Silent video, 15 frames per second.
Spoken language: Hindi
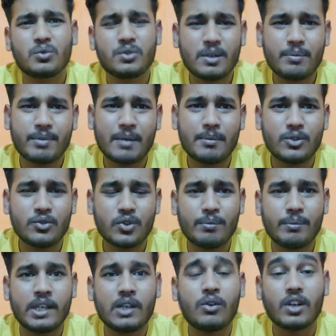दूसरे प्राइवेट
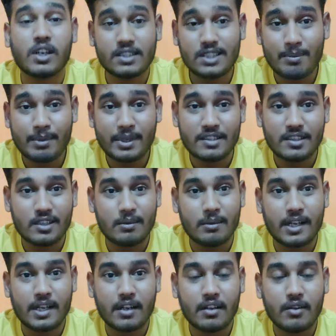जॉब में हैं और अच्छा पैसा
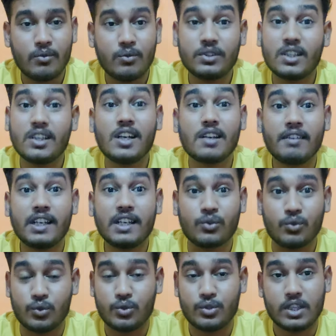कमा रहे हैं उनके घर वाले
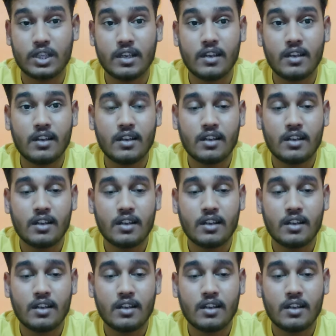खुश हैं